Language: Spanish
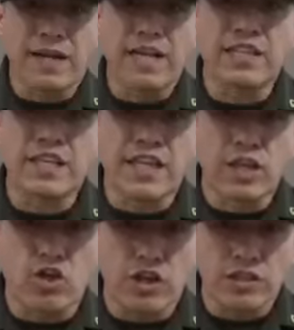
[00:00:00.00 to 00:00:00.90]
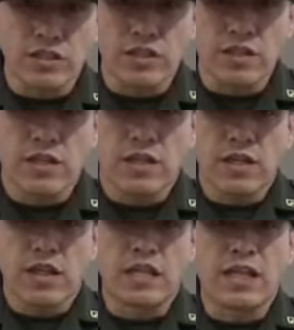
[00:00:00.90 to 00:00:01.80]
las anteriores
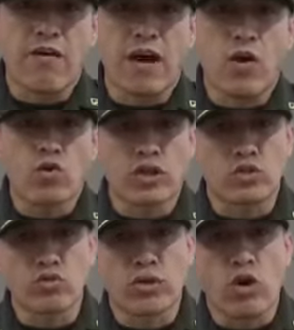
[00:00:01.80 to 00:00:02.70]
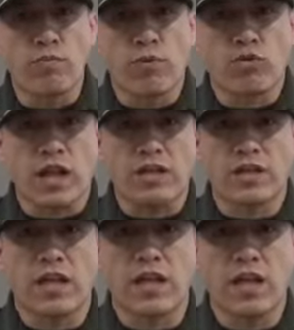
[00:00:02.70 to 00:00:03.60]
les daba un resultado
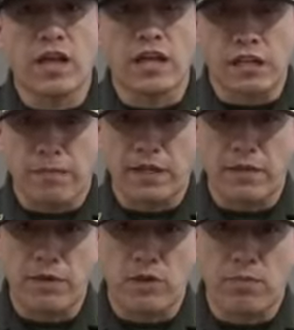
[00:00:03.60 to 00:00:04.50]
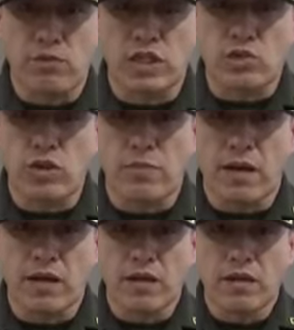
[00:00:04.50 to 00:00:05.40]
importante en el Departamento de Policía Tolima,
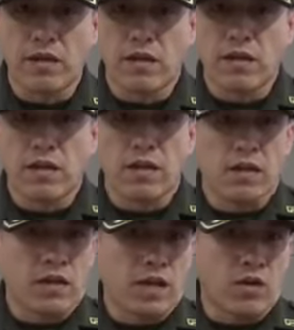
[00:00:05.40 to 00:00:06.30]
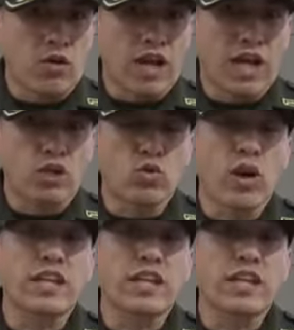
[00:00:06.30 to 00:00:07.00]
con la captura